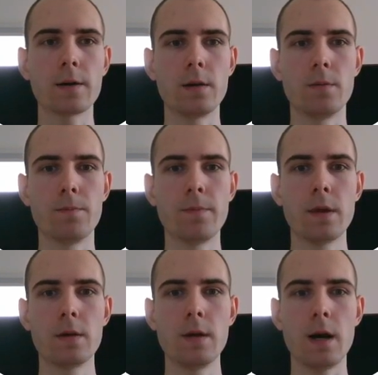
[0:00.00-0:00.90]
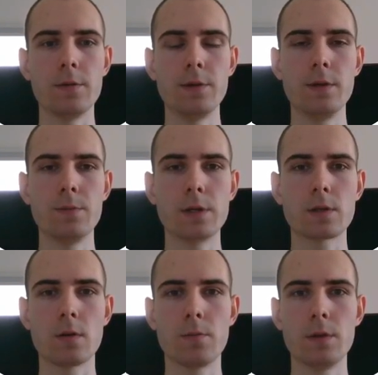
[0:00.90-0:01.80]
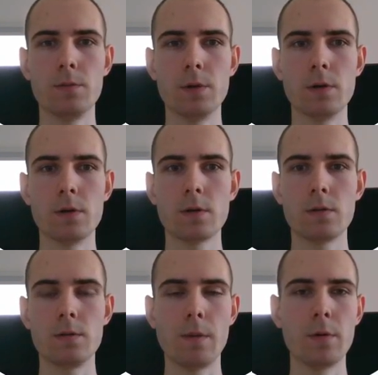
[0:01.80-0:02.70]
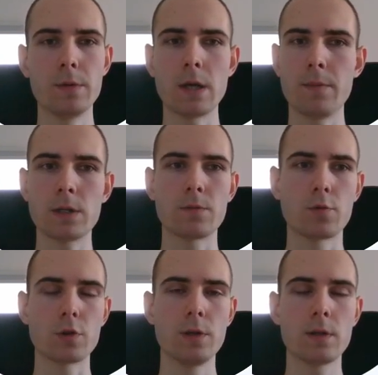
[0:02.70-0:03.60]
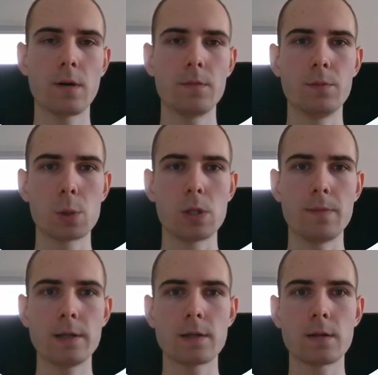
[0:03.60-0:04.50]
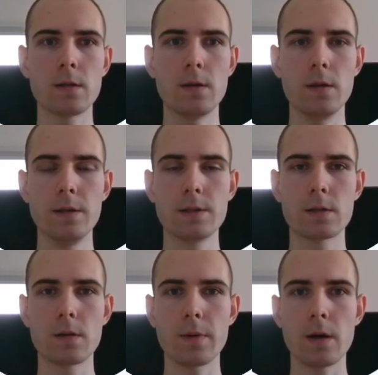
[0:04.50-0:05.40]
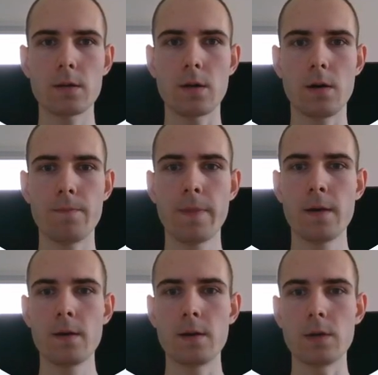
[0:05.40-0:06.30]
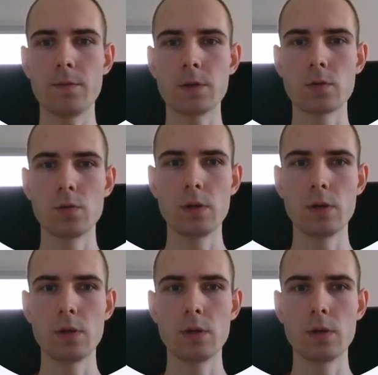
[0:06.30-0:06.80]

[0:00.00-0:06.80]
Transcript: eben ja die E-Mails genommen, die mir die bei mir bisher am besten funktioniert haben, die mir schon die meisten Leads gebracht haben. Also einfach so